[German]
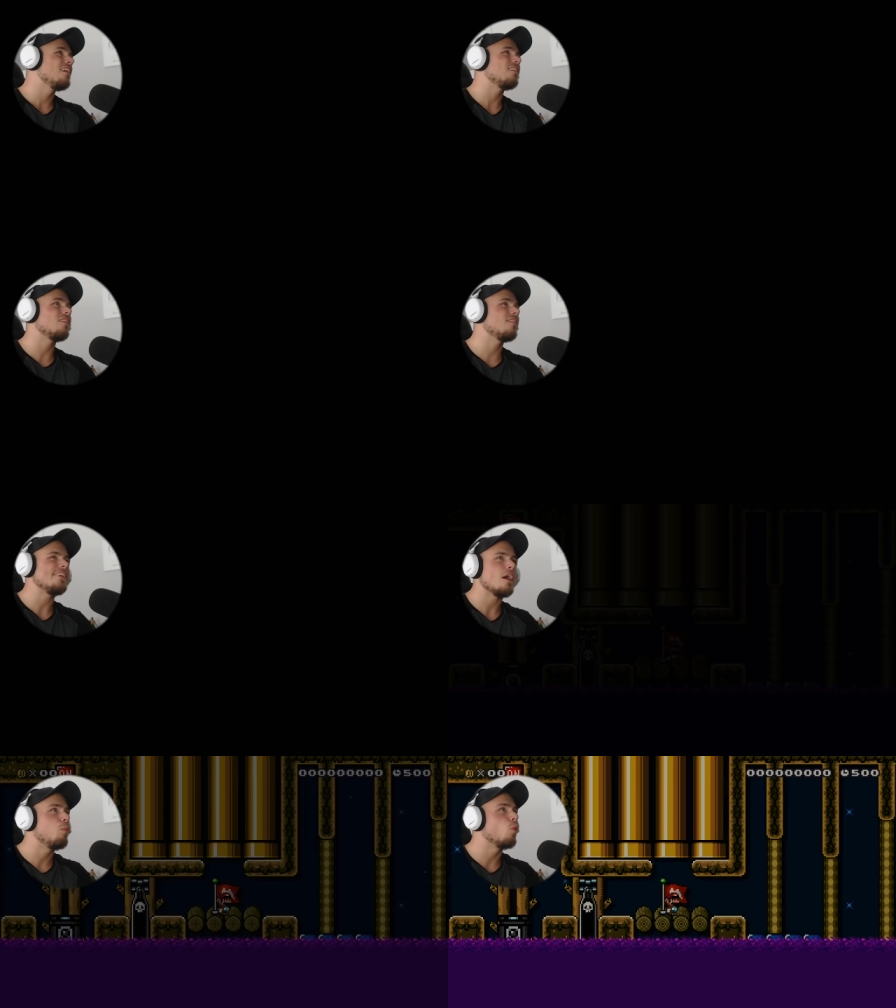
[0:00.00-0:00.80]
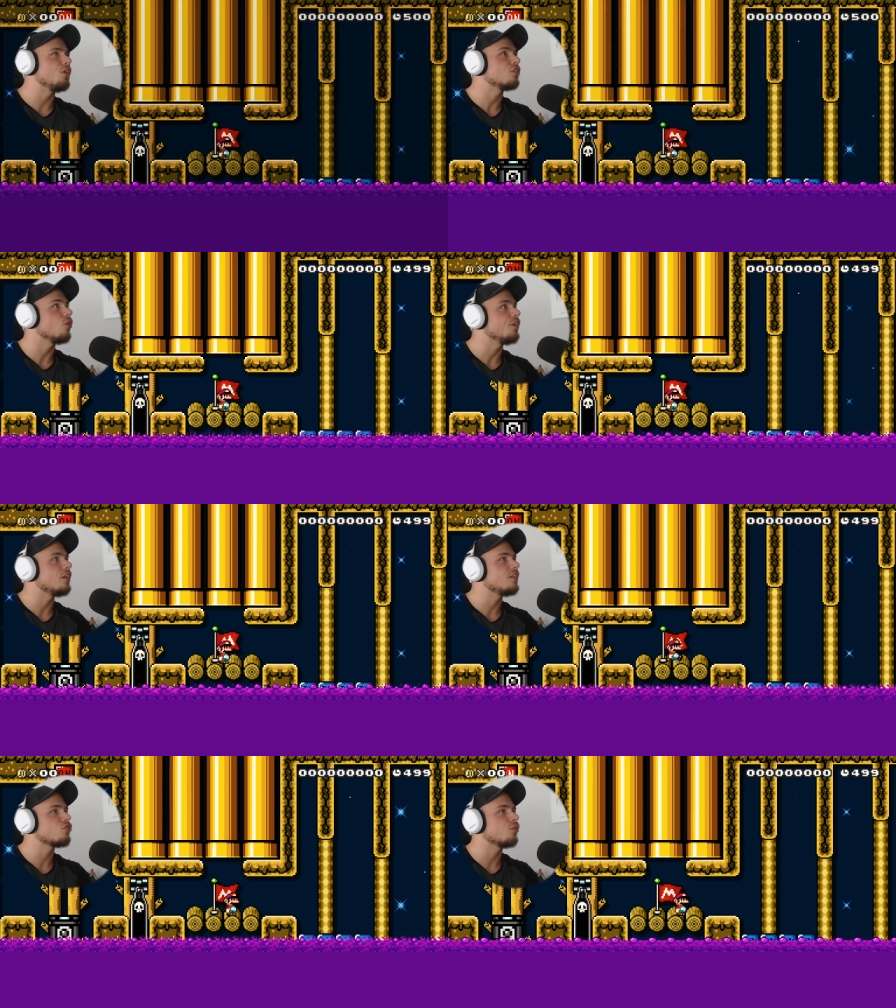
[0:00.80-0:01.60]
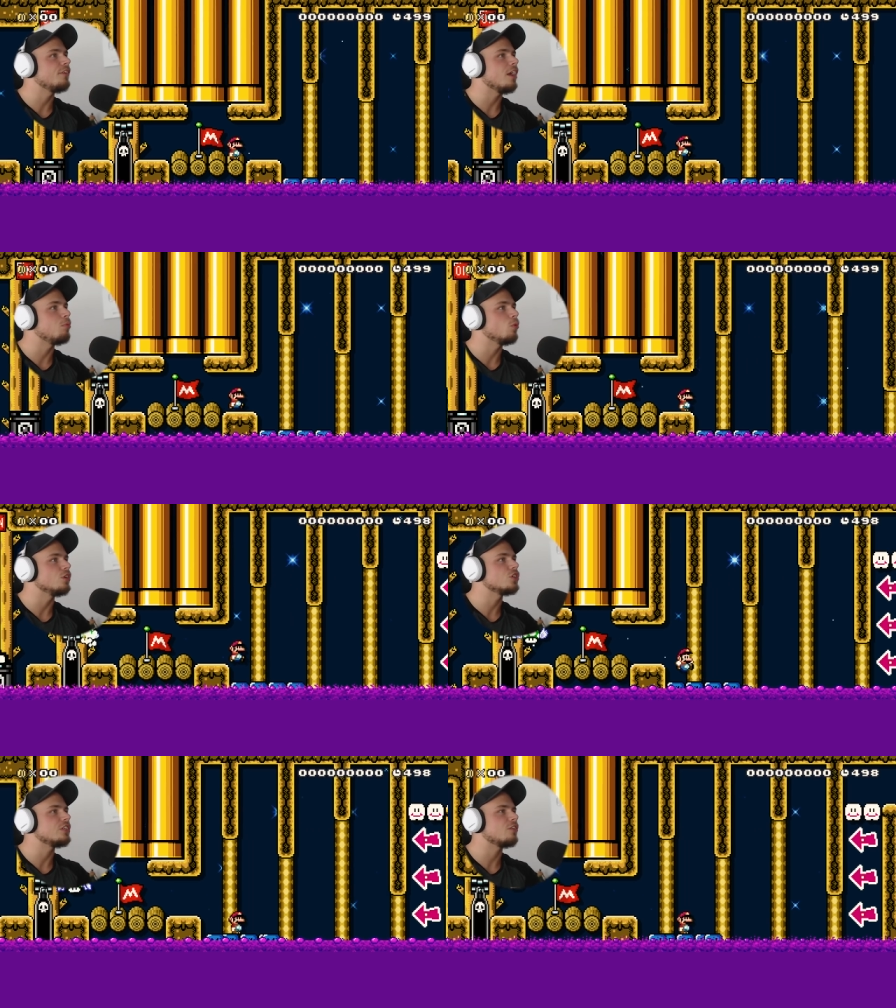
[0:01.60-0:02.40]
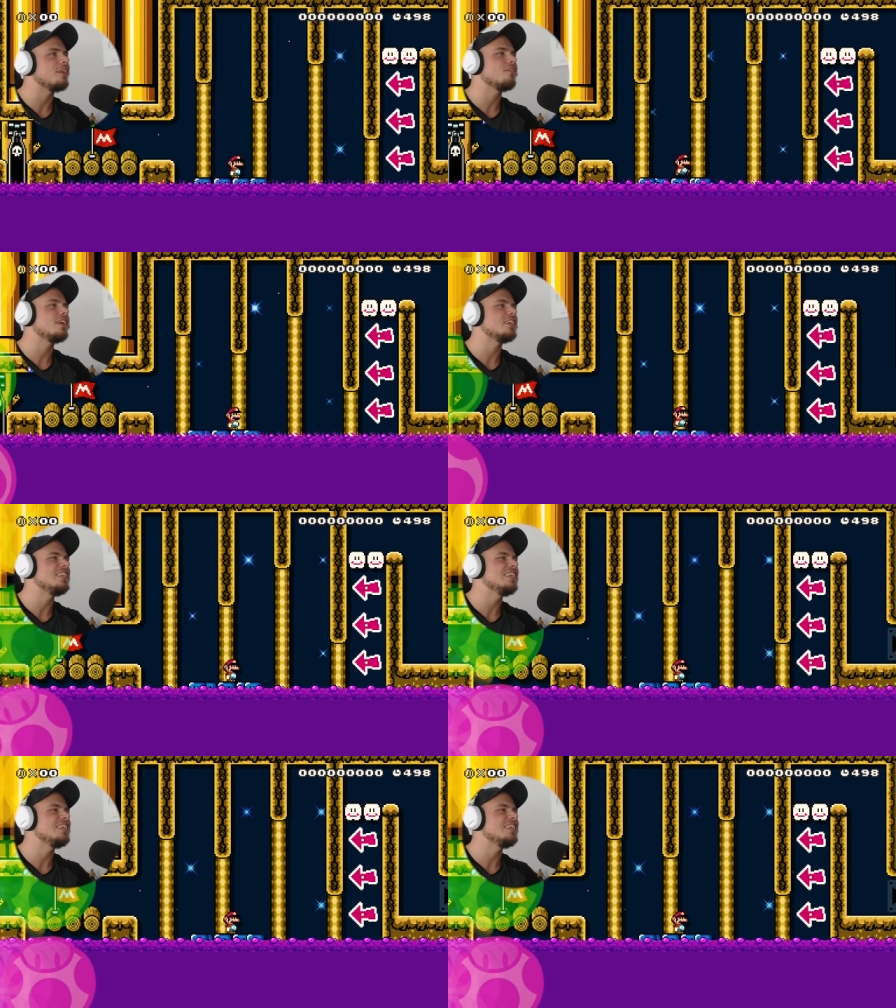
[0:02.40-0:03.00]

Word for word: Das ist diabolisch, Leute. Also das ist schon diabolisch. Und jetzt bin ich wieder hier,